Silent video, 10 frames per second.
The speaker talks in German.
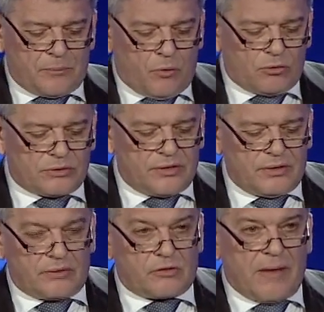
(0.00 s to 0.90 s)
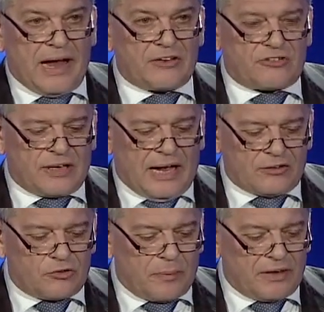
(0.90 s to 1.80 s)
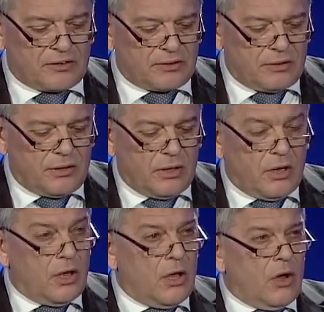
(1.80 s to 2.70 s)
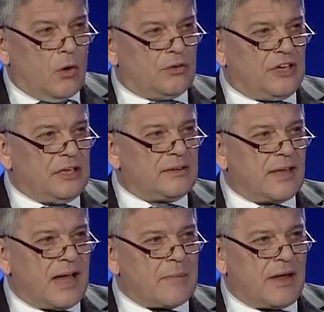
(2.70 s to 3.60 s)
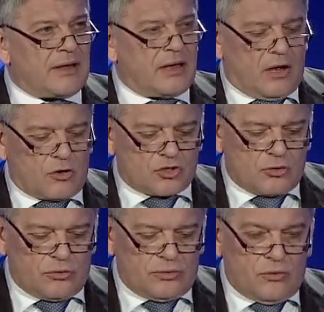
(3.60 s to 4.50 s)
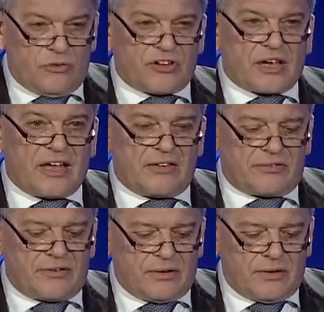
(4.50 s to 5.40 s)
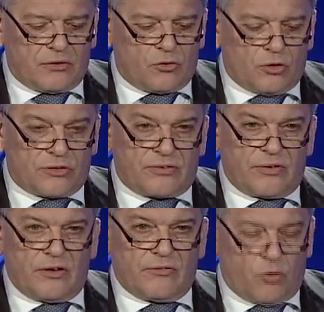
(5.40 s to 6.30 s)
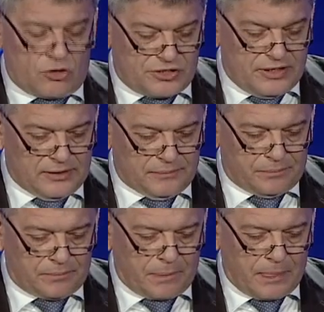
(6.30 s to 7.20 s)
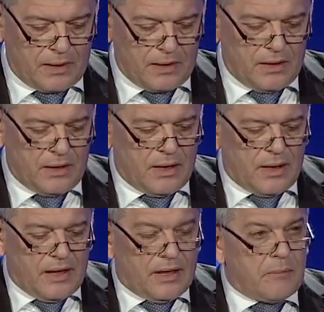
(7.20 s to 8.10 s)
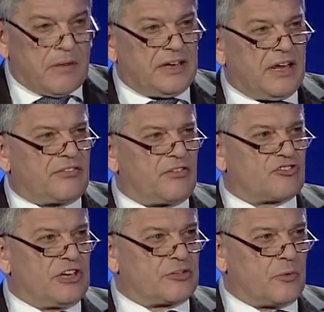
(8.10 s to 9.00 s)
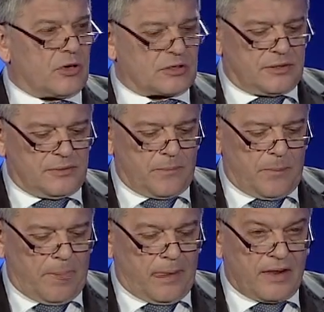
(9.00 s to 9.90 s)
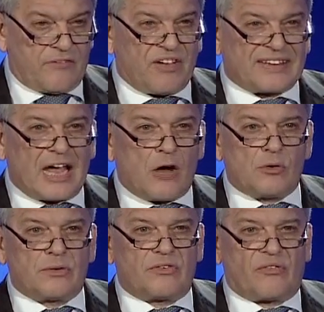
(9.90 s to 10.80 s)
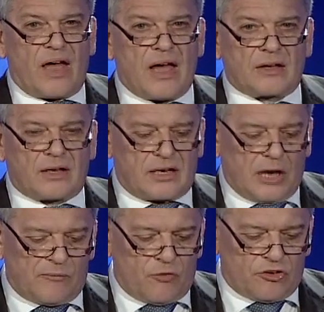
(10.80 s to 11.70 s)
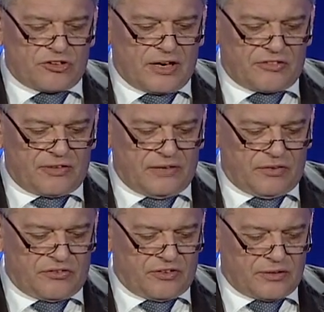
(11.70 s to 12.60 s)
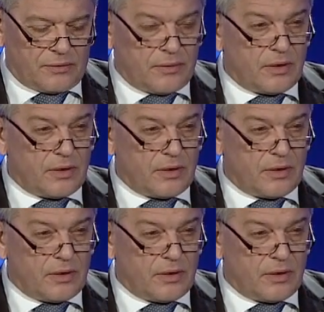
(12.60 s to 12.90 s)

Punkte zum Einstieg ansprechen und Ihnen dabei auch schon unsere Gäste kurz vorstellen. Mein erstes Stichwort. Vertrauensfrage Glaubwürdigkeitsdefizit.